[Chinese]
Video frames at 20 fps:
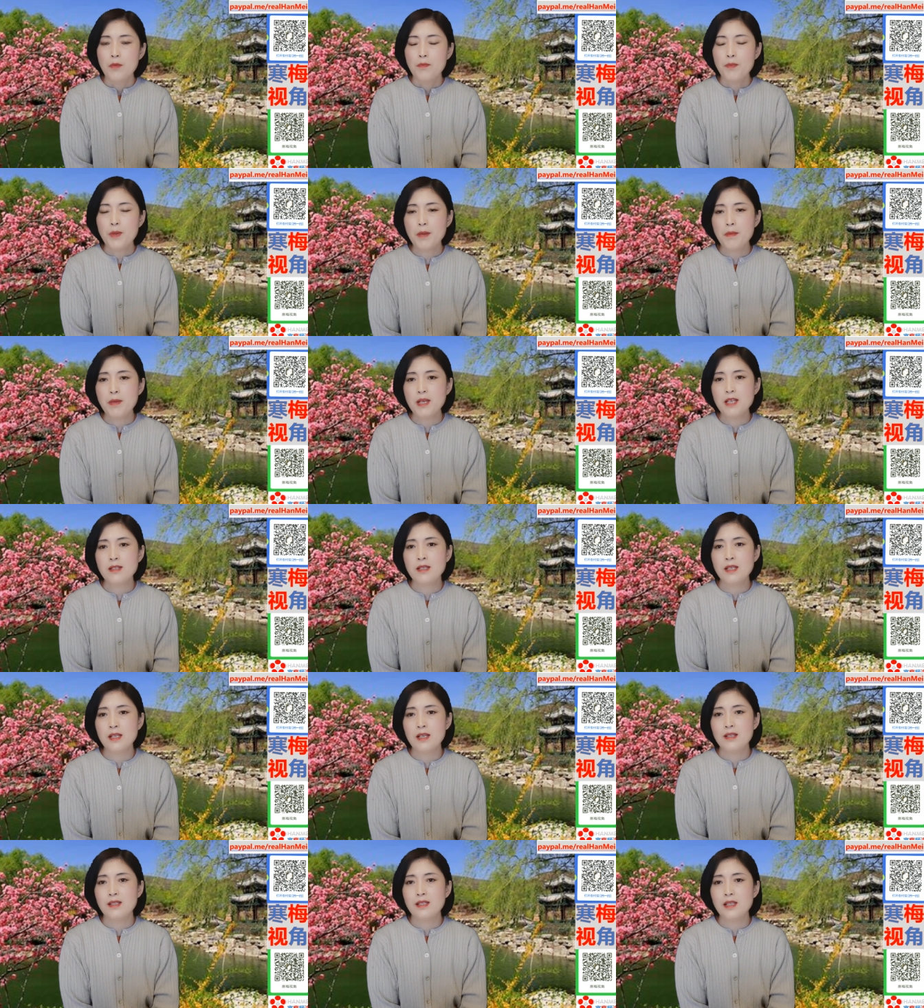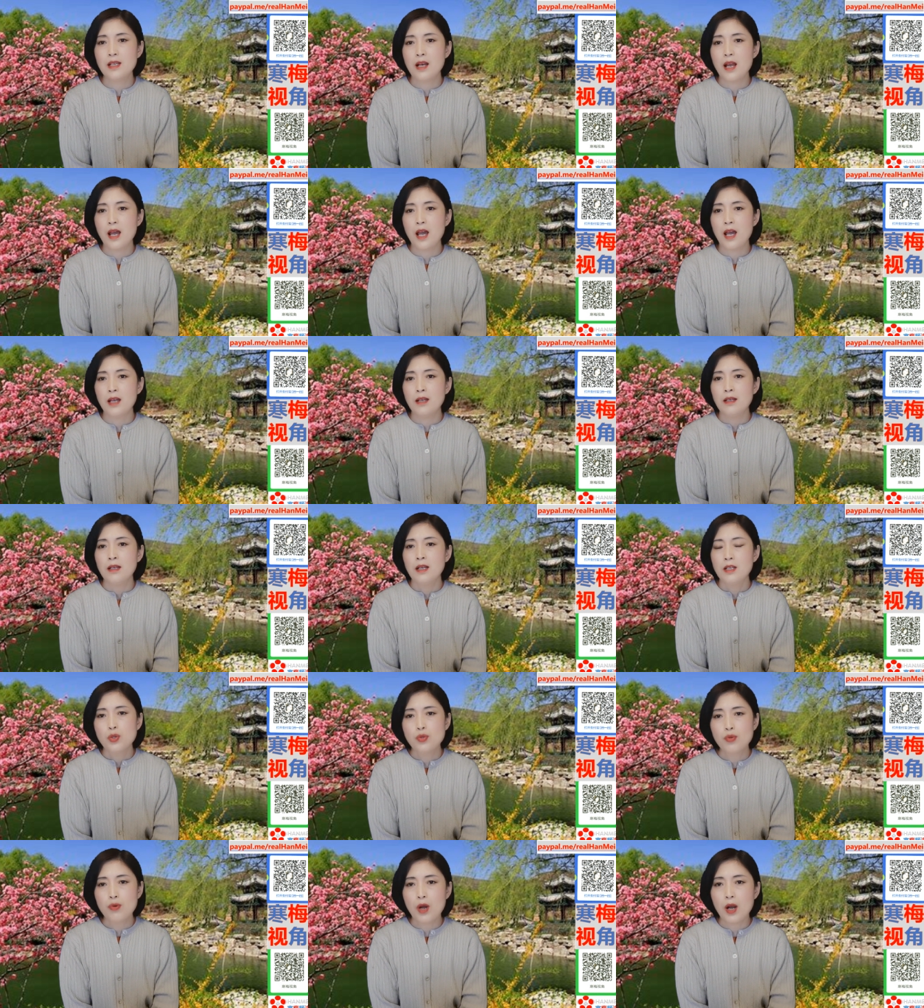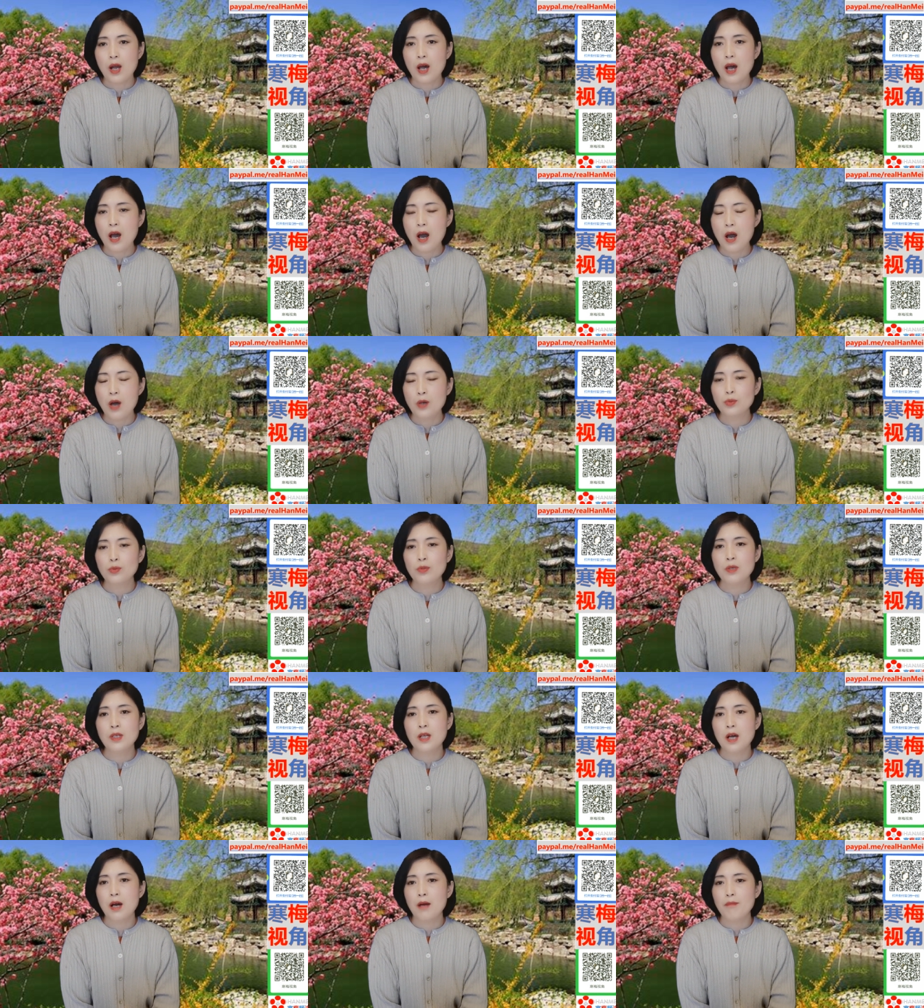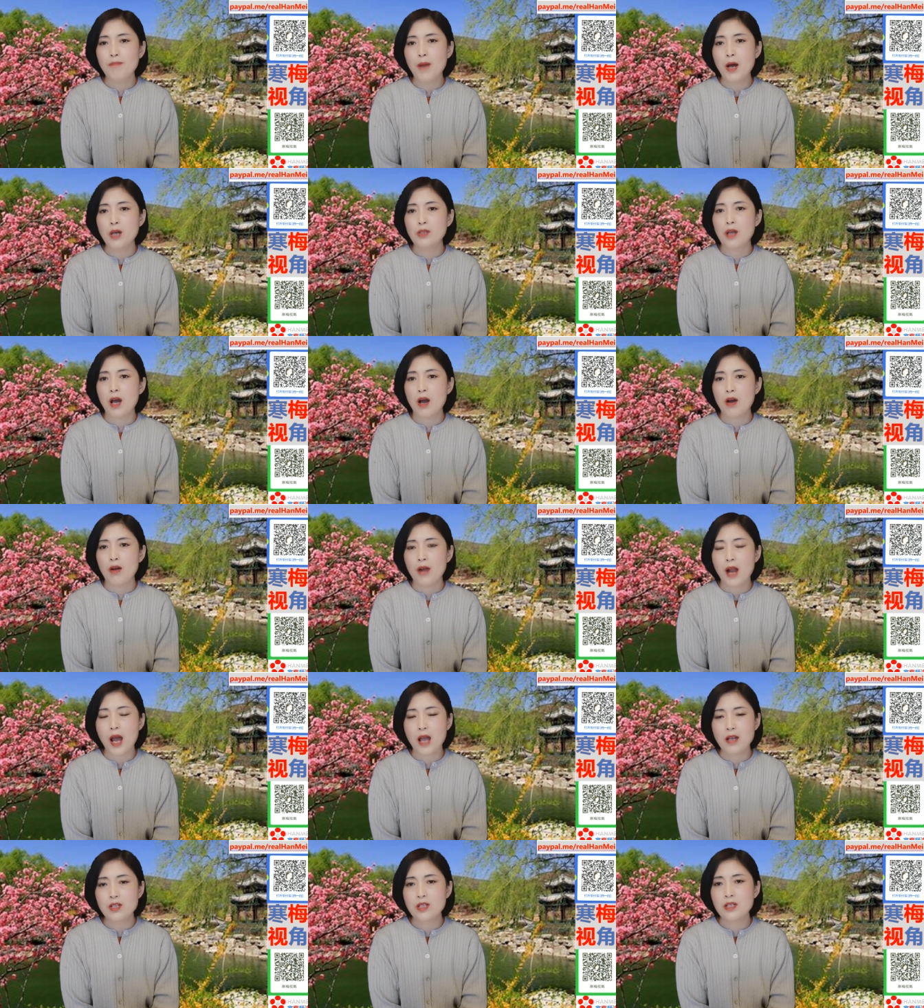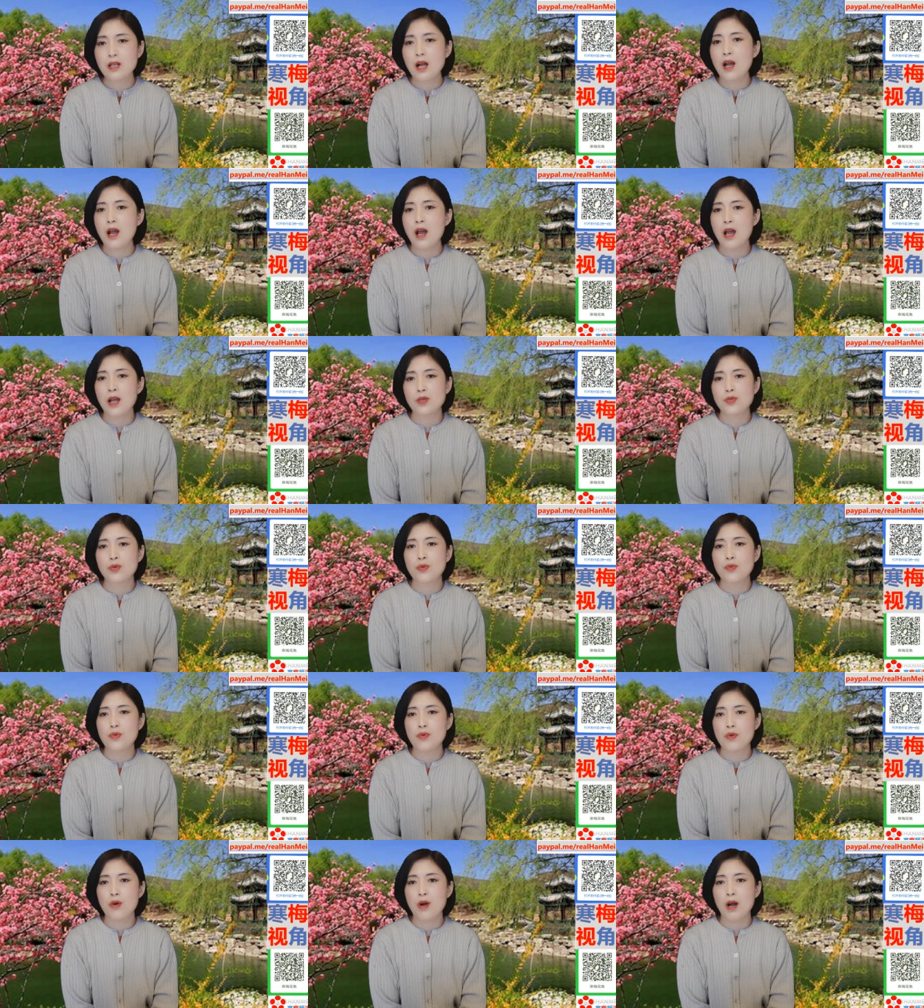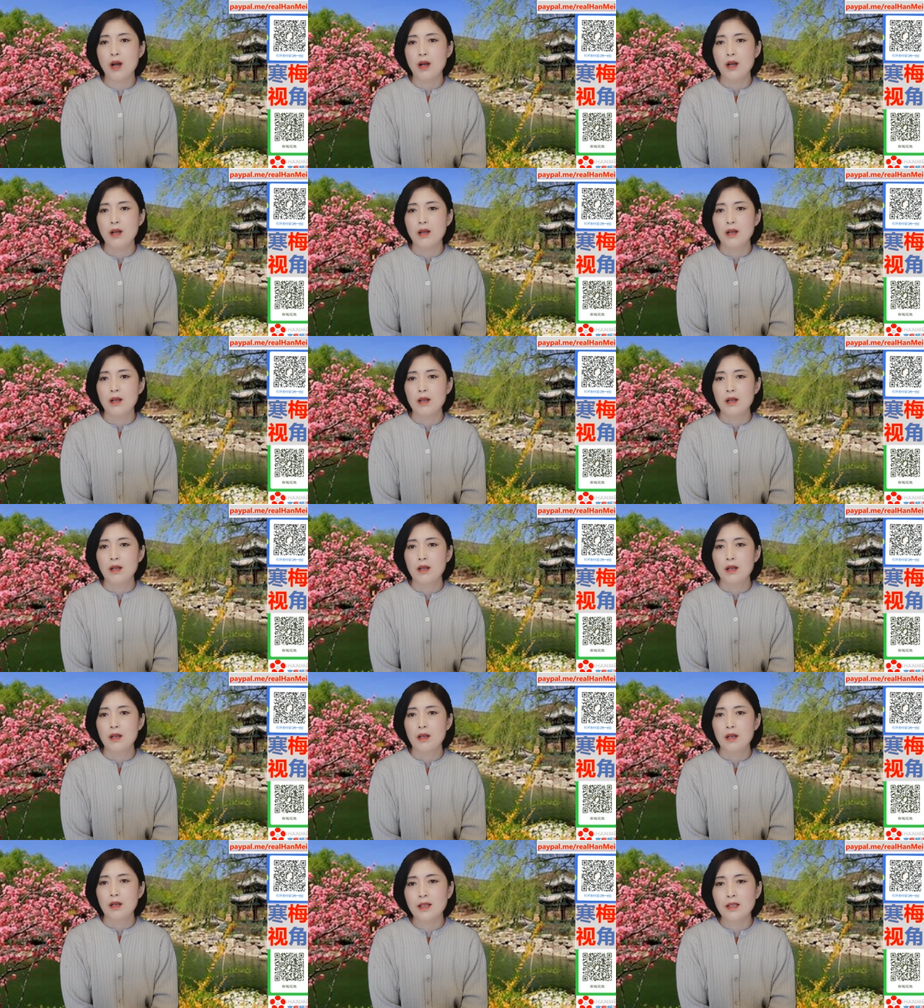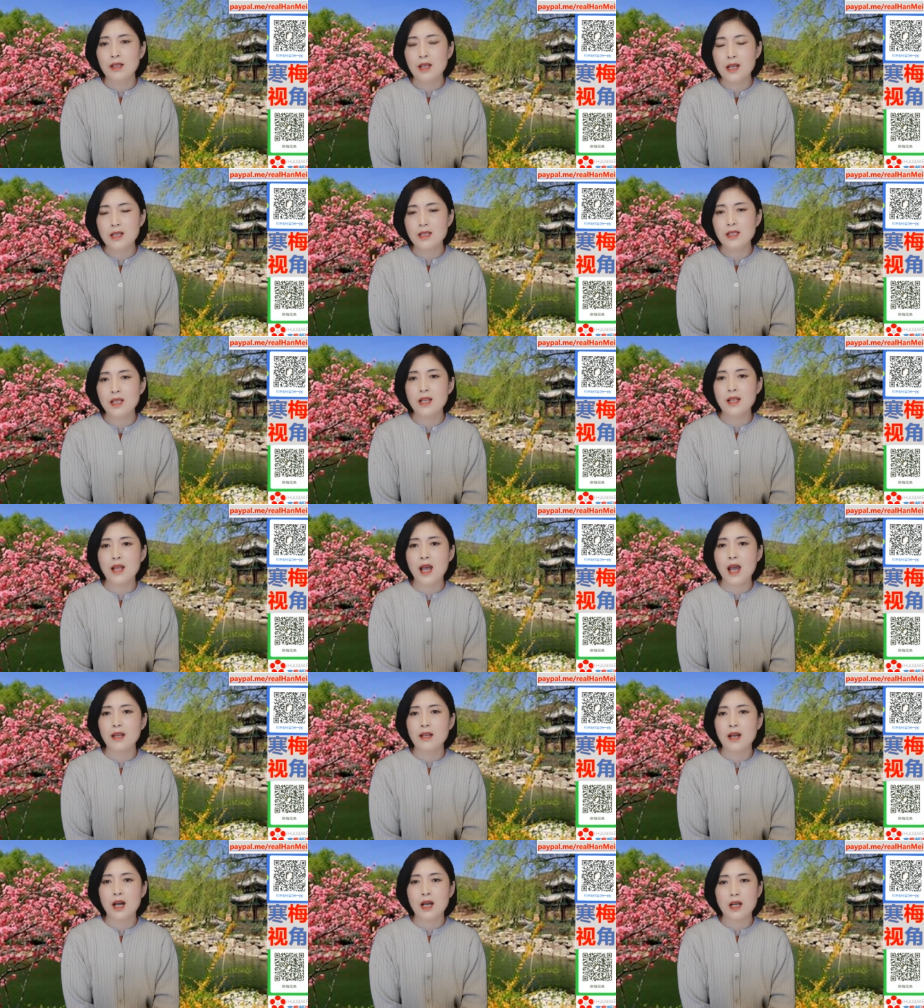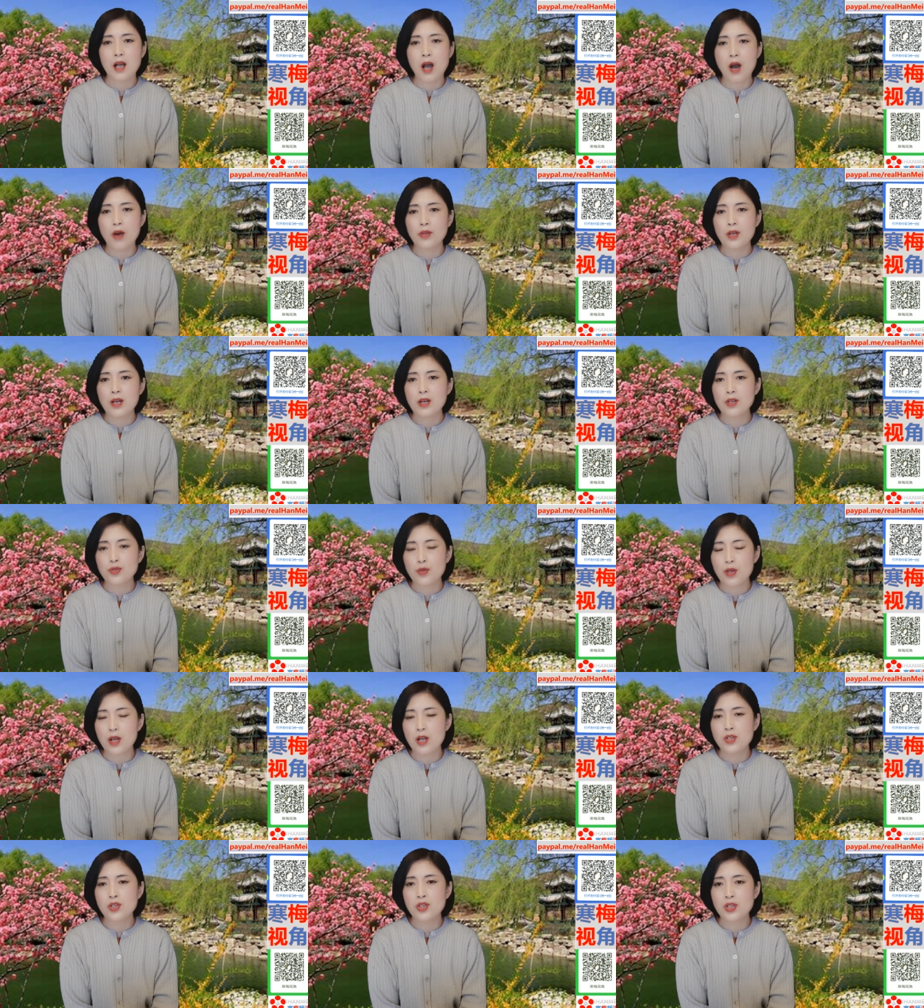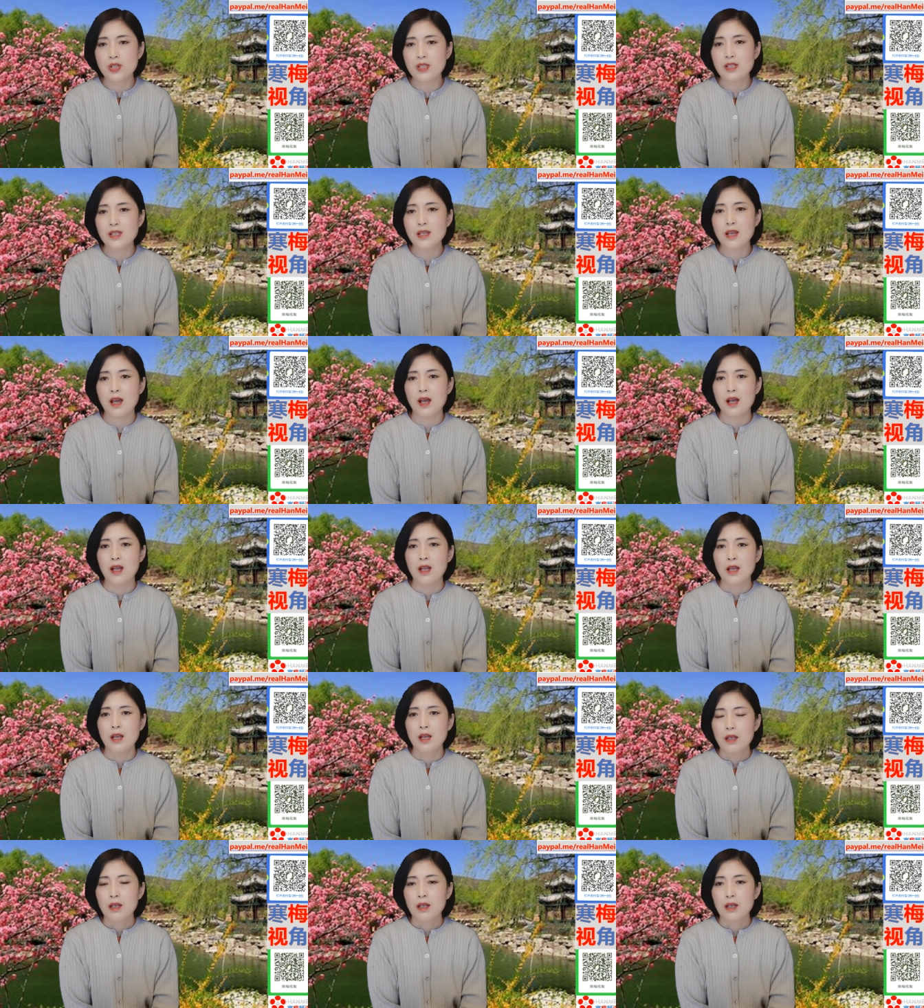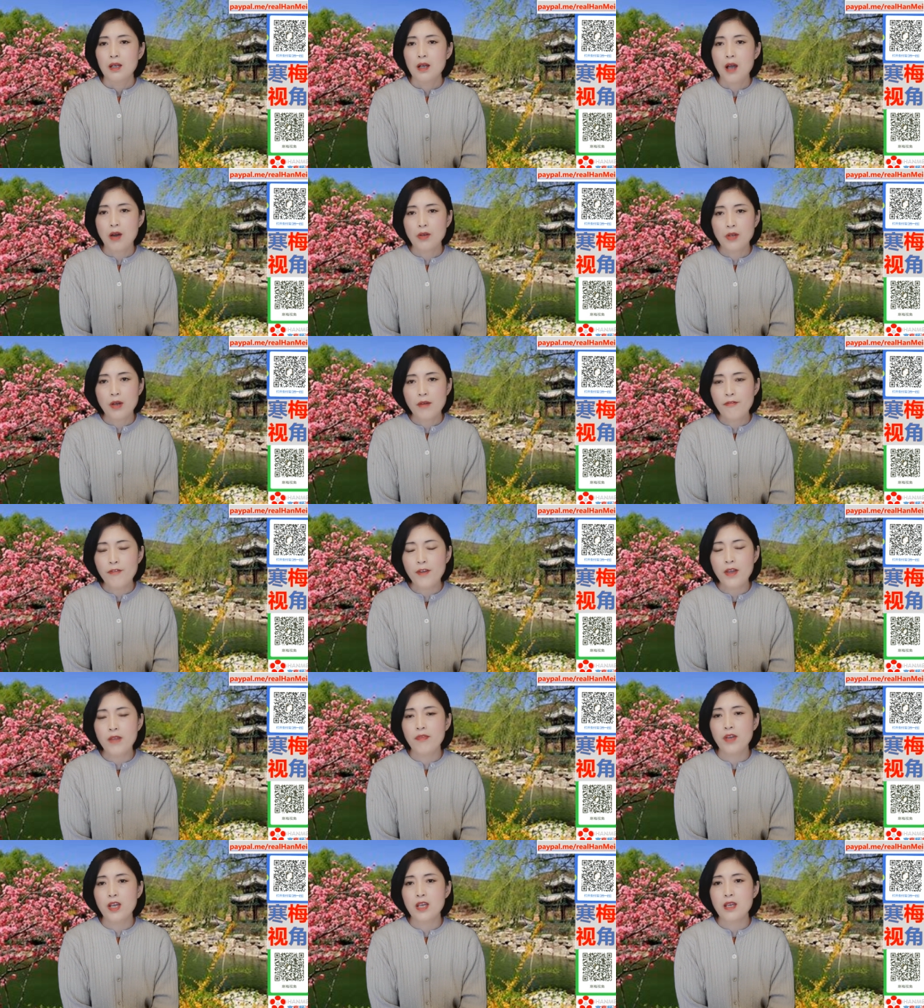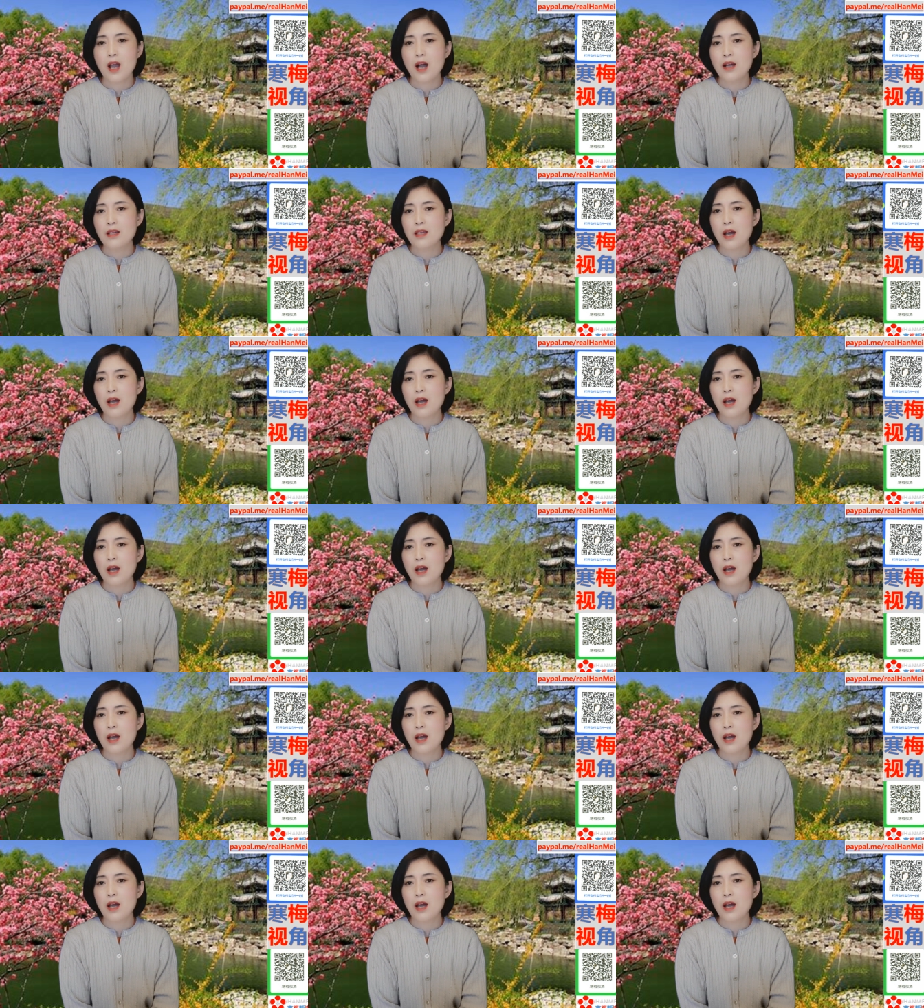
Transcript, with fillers: BBC 进来做了好多的报道来伤害中国，那现在呢，搞得全世界搞得沸沸扬